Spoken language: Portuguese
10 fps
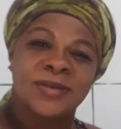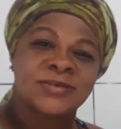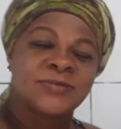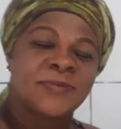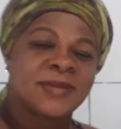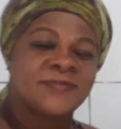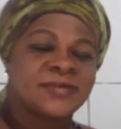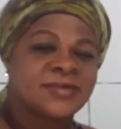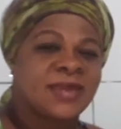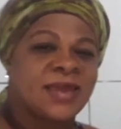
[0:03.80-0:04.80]
tudo bem com
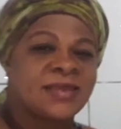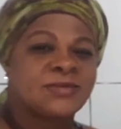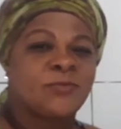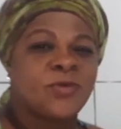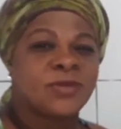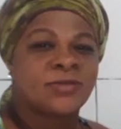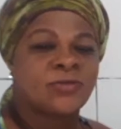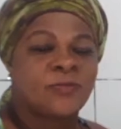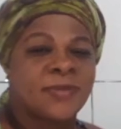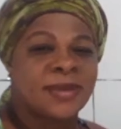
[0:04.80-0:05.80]
vocês? Comigo tá
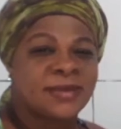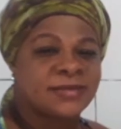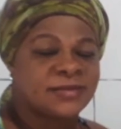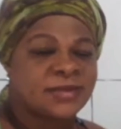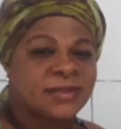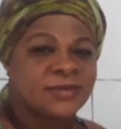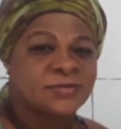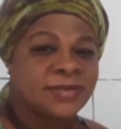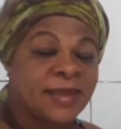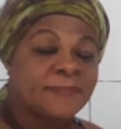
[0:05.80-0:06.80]
tudo bem, graças a Deus,
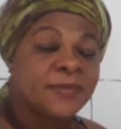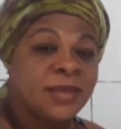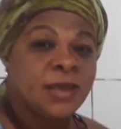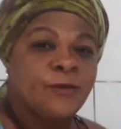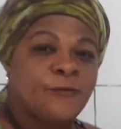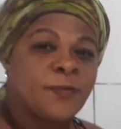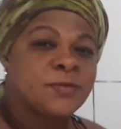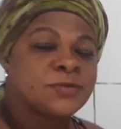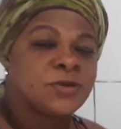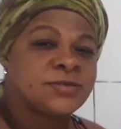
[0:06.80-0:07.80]
né?
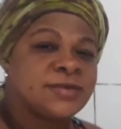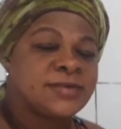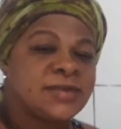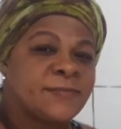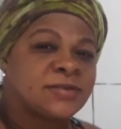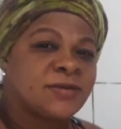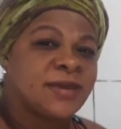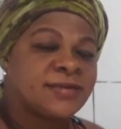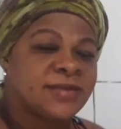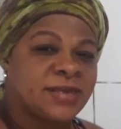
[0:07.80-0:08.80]
Vamos hoje iniciar mais uma
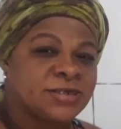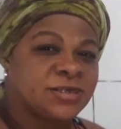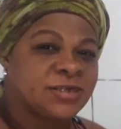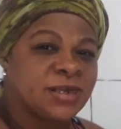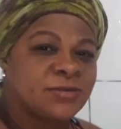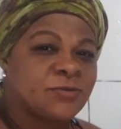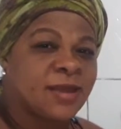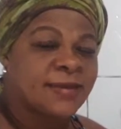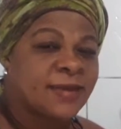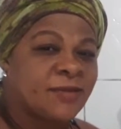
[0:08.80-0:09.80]
receitinha do
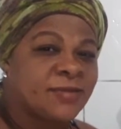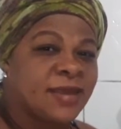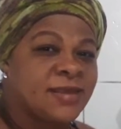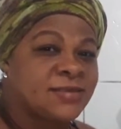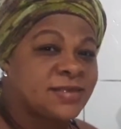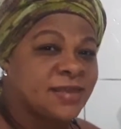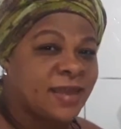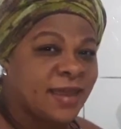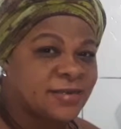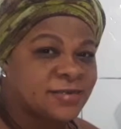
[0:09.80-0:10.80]
canal Delícia
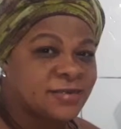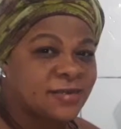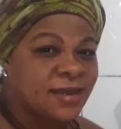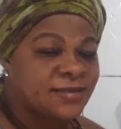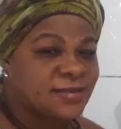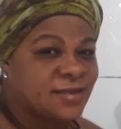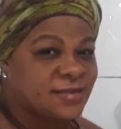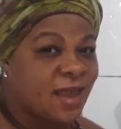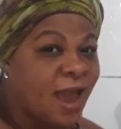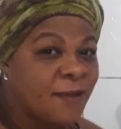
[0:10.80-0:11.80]
Ved
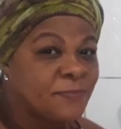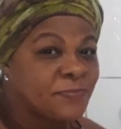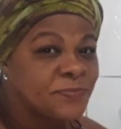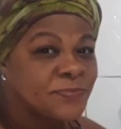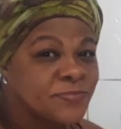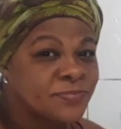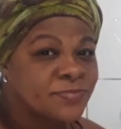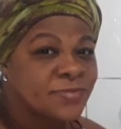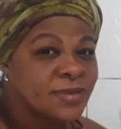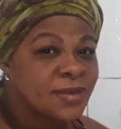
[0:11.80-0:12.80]
SSA.
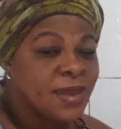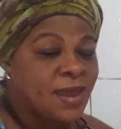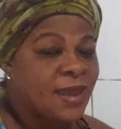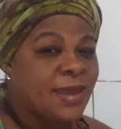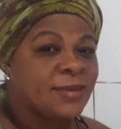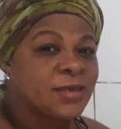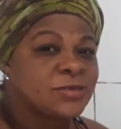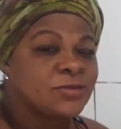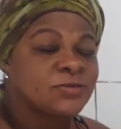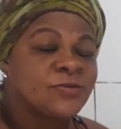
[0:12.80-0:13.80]
É, nós
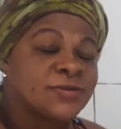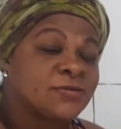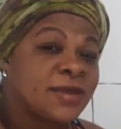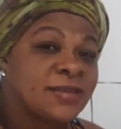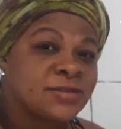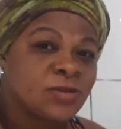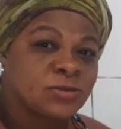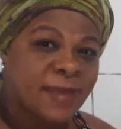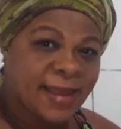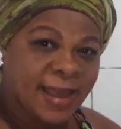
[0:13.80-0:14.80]
vamos fazer um delicioso
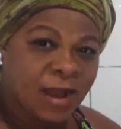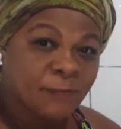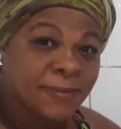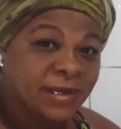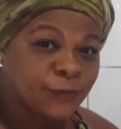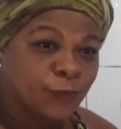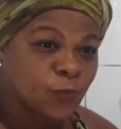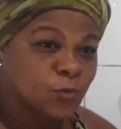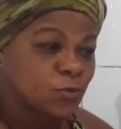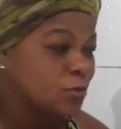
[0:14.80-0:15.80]
macarrão
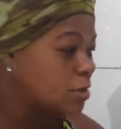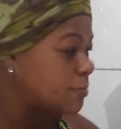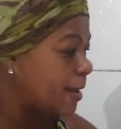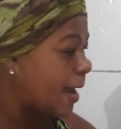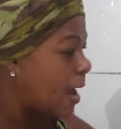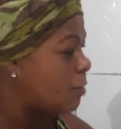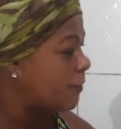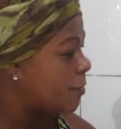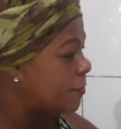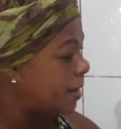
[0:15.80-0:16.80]
parafuso. Nosso macarrão
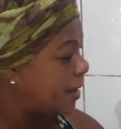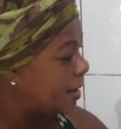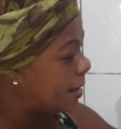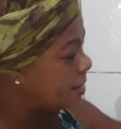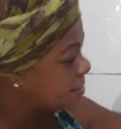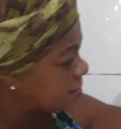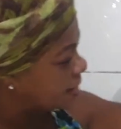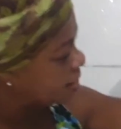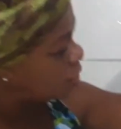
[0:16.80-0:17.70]
vai o quê? É esse aqui,